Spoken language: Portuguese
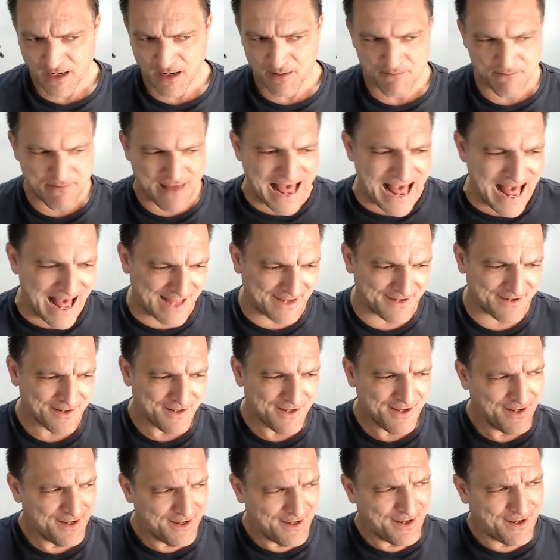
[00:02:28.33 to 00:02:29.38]
bed,
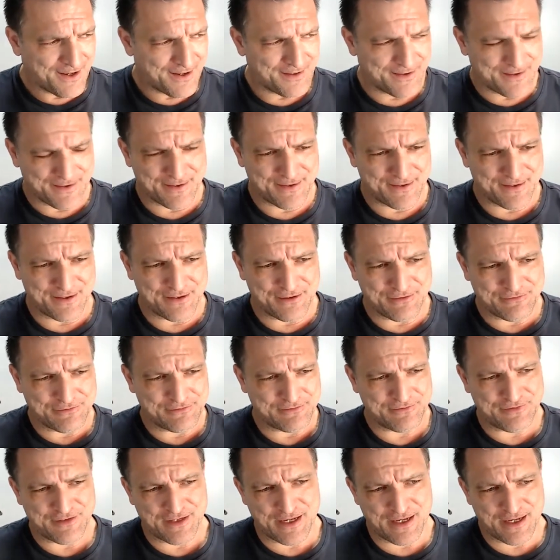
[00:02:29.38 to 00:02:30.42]
uh,
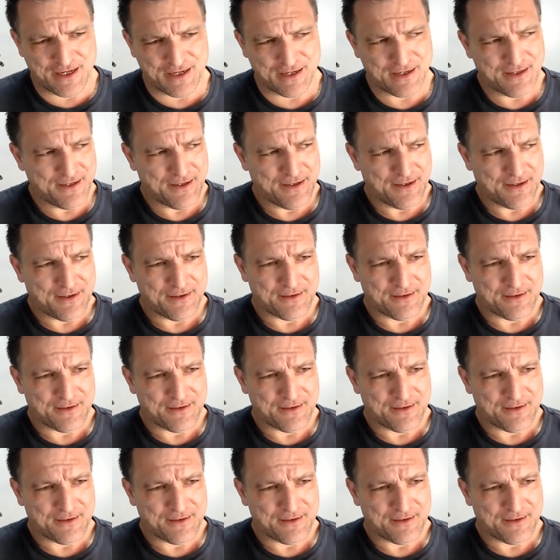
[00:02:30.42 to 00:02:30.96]
vamos ver.